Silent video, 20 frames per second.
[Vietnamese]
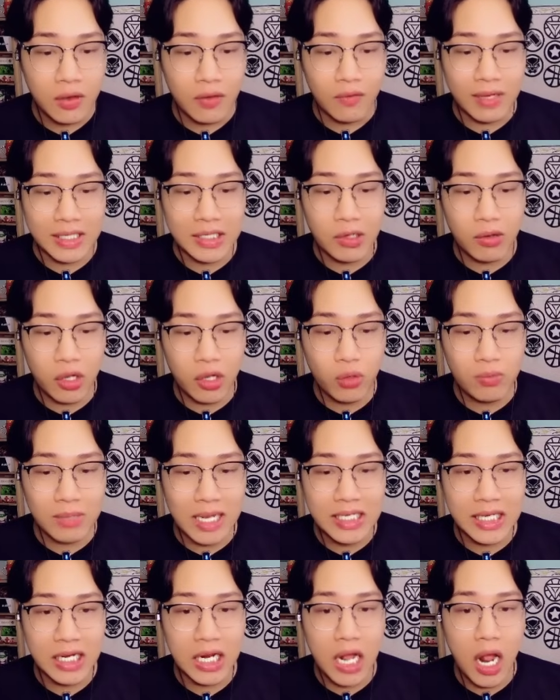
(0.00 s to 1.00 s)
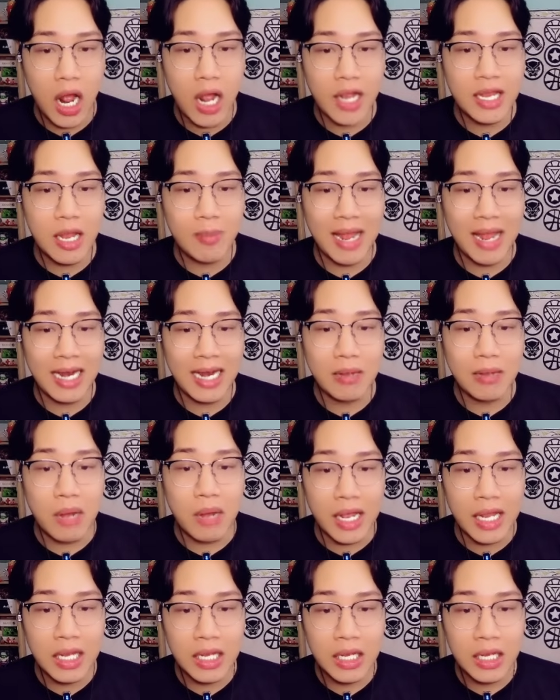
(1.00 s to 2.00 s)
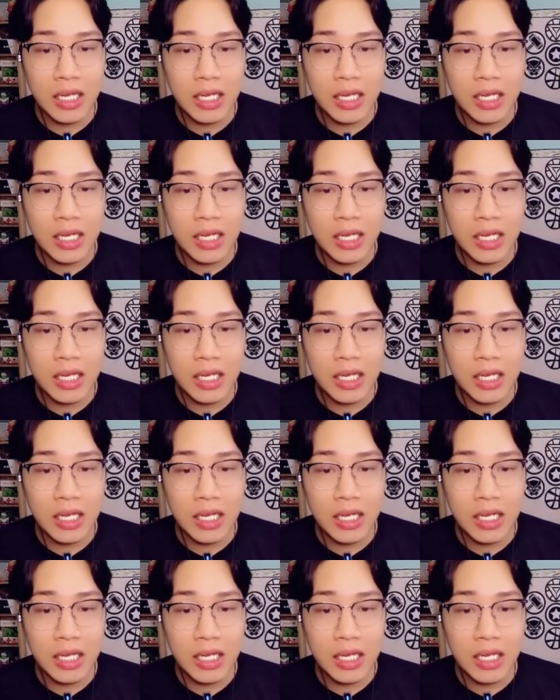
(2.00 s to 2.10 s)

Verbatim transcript: và sau đó chúng ta sẽ có thể cho mấy anh ăn mì